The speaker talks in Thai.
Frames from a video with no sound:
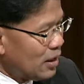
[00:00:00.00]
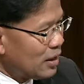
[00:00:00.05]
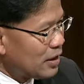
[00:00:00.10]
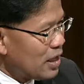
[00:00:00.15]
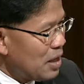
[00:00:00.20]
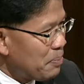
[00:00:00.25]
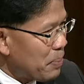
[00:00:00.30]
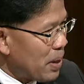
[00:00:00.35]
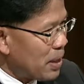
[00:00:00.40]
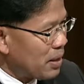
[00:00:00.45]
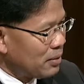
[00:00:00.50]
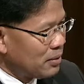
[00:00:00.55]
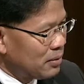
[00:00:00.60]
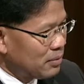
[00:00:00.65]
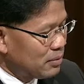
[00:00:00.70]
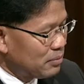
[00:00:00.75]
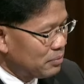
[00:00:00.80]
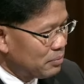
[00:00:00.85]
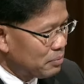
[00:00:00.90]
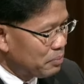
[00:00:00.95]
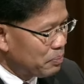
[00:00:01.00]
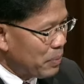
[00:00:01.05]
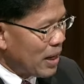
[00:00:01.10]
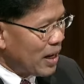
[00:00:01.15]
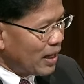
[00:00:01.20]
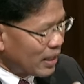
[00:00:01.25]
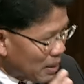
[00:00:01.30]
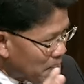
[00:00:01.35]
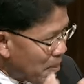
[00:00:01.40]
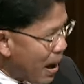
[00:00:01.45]
ที่เป็นเป็น
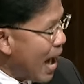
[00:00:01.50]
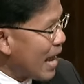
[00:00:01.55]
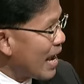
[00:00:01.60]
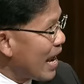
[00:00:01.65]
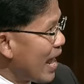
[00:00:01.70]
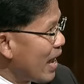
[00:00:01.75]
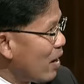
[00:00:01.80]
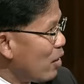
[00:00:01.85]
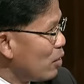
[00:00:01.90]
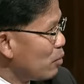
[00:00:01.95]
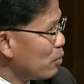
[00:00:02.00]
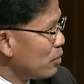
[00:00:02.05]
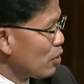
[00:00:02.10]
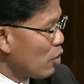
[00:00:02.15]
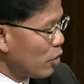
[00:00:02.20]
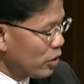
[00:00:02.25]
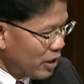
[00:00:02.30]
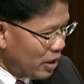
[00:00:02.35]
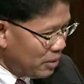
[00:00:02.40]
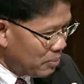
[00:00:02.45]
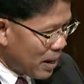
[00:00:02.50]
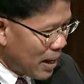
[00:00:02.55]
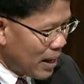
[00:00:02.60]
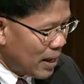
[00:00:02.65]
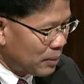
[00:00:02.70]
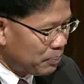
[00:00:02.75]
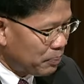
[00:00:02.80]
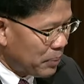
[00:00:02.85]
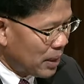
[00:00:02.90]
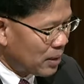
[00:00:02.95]
รัฐบาลแล้ว คนที่มา
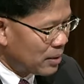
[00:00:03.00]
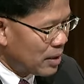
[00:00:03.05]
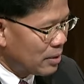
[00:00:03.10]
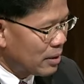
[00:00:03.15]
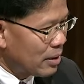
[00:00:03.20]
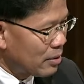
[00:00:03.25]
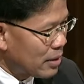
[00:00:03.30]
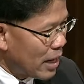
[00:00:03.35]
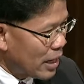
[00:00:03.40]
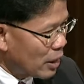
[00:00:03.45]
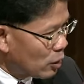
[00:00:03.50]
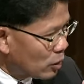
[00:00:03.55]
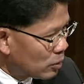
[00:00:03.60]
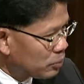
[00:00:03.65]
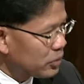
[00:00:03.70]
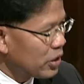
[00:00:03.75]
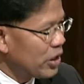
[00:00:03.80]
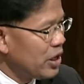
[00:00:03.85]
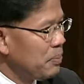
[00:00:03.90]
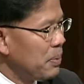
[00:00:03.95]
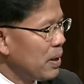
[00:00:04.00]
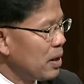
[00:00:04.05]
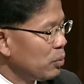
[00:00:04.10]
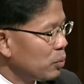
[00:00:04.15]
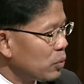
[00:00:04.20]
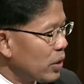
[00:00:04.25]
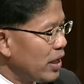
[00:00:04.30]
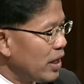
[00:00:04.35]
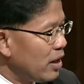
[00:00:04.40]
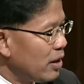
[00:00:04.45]
เป็นนายรัฐมนตรีเป็นรัฐม
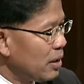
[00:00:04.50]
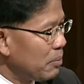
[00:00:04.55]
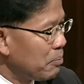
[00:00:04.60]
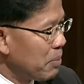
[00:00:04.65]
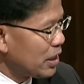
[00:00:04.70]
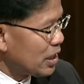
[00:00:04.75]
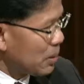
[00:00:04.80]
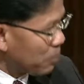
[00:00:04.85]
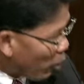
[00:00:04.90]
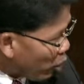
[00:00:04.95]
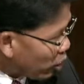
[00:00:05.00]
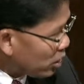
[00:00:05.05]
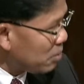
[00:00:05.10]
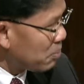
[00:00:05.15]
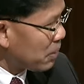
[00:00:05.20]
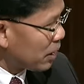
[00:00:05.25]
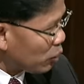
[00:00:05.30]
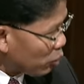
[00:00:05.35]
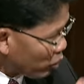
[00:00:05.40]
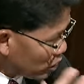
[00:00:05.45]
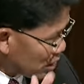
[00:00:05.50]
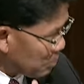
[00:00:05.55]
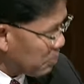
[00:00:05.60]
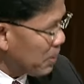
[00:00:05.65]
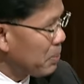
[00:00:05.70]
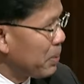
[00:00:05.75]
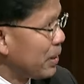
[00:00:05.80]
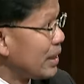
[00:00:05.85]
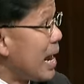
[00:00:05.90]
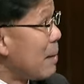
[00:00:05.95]
นตรีแล้วนี่มันจะพ้นมันควรจะเป็
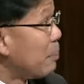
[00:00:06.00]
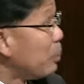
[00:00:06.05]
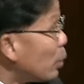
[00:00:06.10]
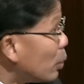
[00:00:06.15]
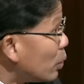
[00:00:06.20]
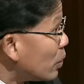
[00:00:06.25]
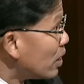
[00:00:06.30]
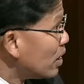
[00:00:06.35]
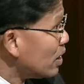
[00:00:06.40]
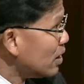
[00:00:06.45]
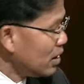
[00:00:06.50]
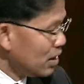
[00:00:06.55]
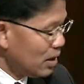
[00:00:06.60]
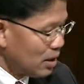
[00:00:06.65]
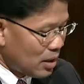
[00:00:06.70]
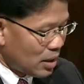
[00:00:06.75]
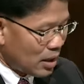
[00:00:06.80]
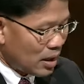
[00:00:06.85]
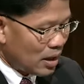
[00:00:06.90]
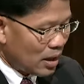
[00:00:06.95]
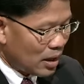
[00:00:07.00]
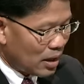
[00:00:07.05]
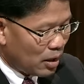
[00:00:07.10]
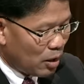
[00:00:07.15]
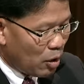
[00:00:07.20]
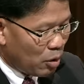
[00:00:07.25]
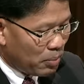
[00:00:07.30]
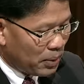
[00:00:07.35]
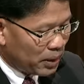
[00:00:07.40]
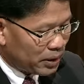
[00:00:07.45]
นไปตามนูน
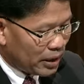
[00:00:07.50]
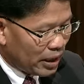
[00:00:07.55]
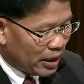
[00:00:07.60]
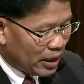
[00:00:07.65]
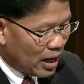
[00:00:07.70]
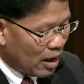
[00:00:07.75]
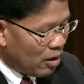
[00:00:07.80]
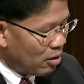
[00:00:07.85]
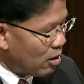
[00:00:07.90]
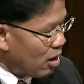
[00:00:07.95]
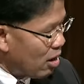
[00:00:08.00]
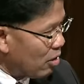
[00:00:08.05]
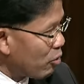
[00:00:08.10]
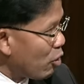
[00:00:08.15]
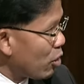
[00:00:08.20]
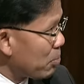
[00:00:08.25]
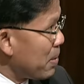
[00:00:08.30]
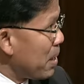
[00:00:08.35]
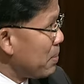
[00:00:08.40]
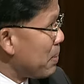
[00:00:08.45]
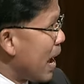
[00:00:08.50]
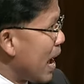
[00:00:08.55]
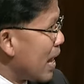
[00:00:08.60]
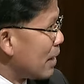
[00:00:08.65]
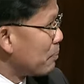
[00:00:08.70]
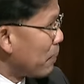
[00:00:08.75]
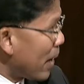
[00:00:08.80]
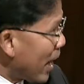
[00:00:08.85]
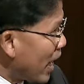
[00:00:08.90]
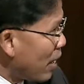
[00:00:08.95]
ลงมติแล้วก็โหวตไม่ผ่าน
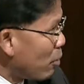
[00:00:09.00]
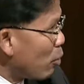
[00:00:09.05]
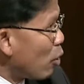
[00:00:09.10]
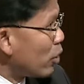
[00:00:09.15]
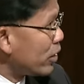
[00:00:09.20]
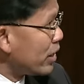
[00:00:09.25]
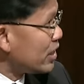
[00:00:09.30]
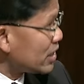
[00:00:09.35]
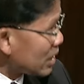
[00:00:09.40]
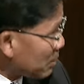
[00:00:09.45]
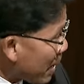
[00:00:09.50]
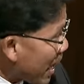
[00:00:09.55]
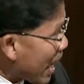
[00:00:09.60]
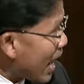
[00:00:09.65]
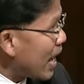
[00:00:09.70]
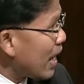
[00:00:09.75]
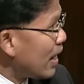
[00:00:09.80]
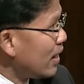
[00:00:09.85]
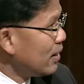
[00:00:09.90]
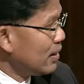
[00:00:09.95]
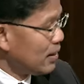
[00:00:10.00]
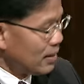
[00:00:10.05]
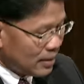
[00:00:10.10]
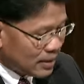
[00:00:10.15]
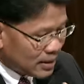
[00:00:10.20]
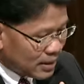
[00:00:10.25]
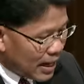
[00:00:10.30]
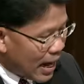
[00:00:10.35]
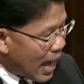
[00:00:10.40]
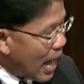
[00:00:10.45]
แพ้โหวตในสภา ห
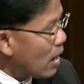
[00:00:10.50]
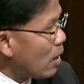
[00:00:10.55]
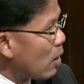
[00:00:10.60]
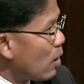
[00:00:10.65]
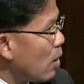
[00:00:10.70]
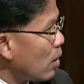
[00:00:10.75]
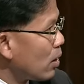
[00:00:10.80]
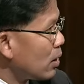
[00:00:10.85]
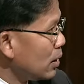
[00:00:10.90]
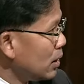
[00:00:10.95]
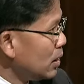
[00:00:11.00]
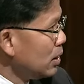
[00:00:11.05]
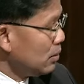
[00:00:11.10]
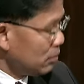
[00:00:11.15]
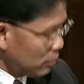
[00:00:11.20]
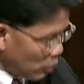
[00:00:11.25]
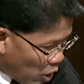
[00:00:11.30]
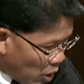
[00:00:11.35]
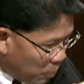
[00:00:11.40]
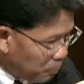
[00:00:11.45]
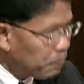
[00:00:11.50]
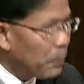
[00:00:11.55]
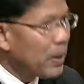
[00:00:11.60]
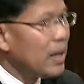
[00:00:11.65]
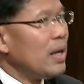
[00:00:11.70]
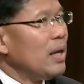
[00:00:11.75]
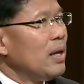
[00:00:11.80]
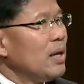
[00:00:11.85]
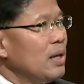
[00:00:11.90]
รือลาออกหรือครบปี